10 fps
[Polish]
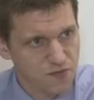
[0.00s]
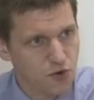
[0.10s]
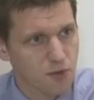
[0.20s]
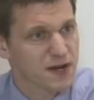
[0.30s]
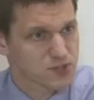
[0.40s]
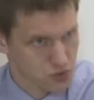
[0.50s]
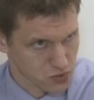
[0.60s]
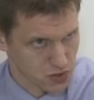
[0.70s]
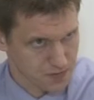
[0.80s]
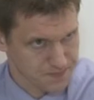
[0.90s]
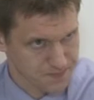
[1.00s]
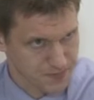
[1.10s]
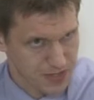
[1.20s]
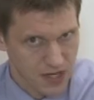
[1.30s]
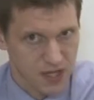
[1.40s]
było bardzo dużo.
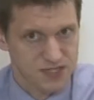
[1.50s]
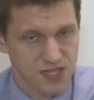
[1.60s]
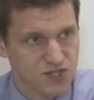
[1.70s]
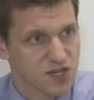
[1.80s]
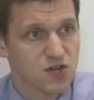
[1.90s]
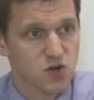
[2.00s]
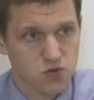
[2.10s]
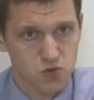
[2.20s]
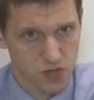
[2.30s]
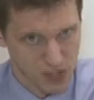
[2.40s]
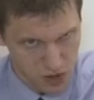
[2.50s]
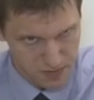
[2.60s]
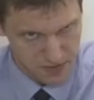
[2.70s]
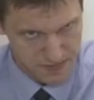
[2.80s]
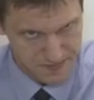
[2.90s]
Sędzia Ichor Długie
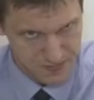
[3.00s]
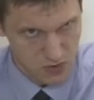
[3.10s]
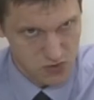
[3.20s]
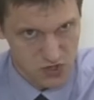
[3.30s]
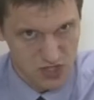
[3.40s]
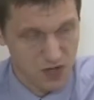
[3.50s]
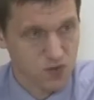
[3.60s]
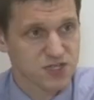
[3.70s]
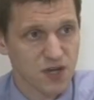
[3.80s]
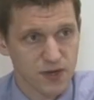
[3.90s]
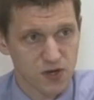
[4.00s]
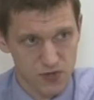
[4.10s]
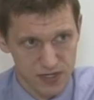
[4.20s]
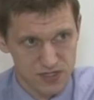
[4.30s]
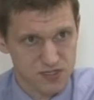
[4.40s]
Doby odczytał cały
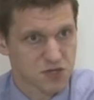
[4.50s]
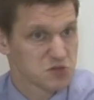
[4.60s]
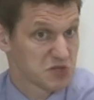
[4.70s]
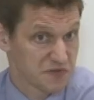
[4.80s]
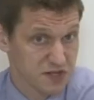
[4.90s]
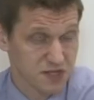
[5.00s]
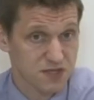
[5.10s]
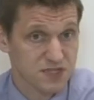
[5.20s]
kodeks cywilny,